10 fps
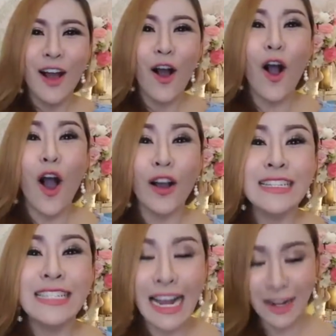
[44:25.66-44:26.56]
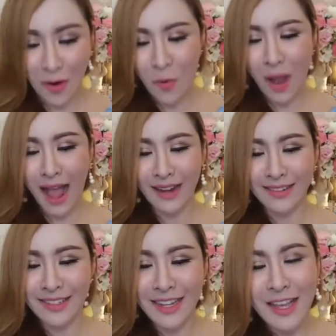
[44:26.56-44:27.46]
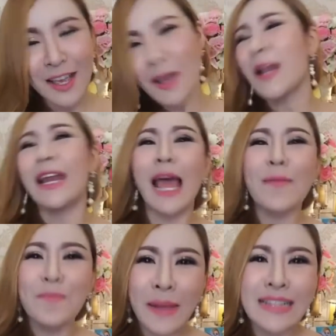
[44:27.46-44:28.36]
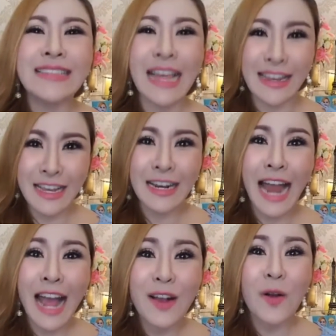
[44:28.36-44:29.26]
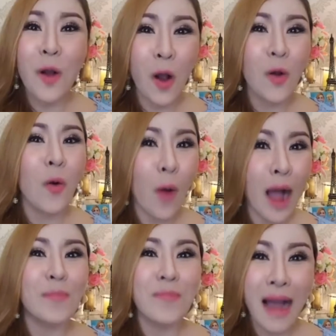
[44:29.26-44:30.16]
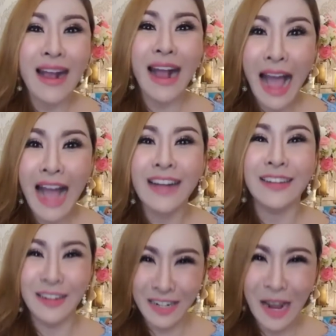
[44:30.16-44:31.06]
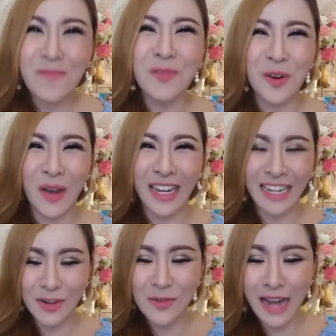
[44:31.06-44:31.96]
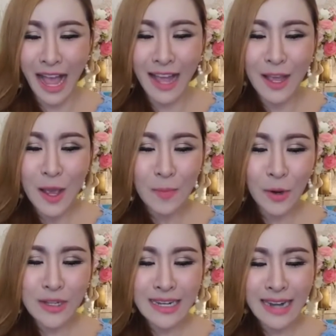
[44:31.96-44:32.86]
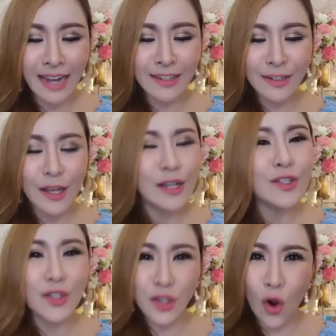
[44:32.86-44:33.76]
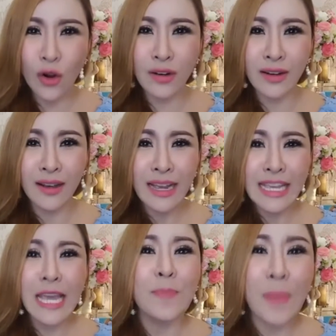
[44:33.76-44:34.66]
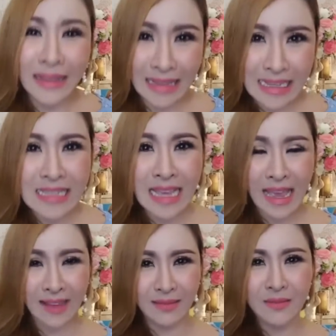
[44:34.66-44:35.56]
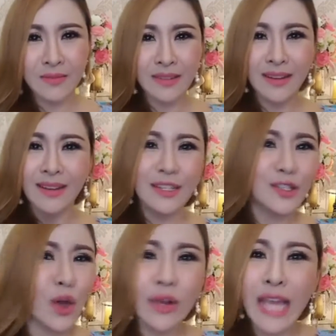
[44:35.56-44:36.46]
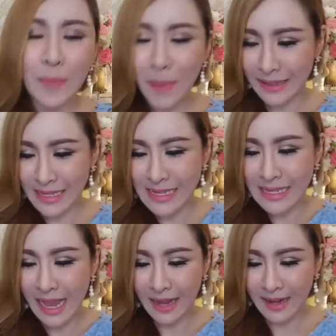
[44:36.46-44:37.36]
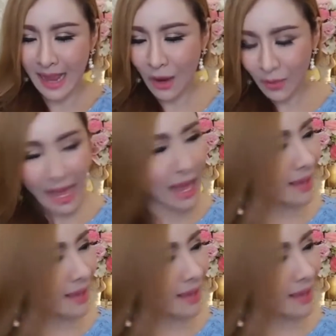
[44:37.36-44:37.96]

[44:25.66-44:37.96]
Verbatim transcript: ของจักรวาลและเป็นสัญลักษณ์ของความมั่งคั่งร่ำรวยนะลูกนะเพราะฉะนั้นจงอย่าปฏิเสธจงอย่าปฏิเสธเอาล่ะ